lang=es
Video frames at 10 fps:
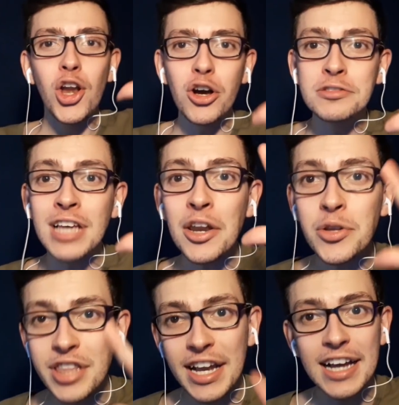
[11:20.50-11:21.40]
Lozano
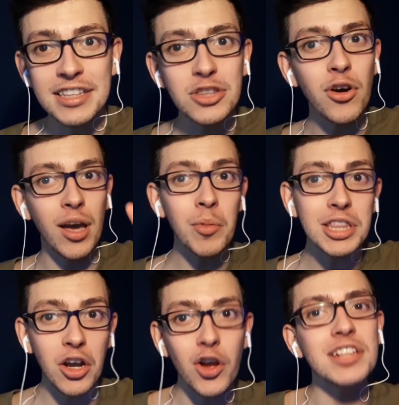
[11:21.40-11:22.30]
y Tecatito que
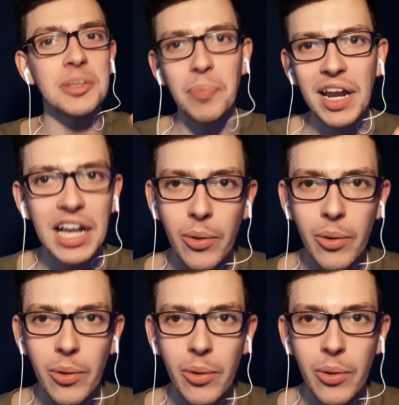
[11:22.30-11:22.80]
meten goles y para